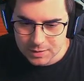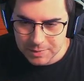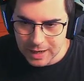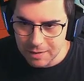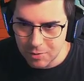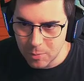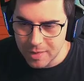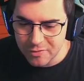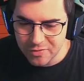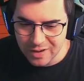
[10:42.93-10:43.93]
Mira la broma
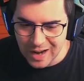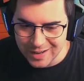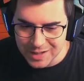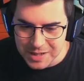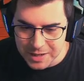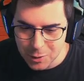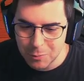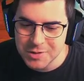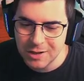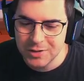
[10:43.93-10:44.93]
de Frankenstein.
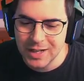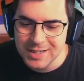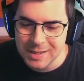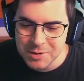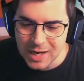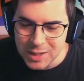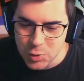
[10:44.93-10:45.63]
¿Cómo se nota que estamos en la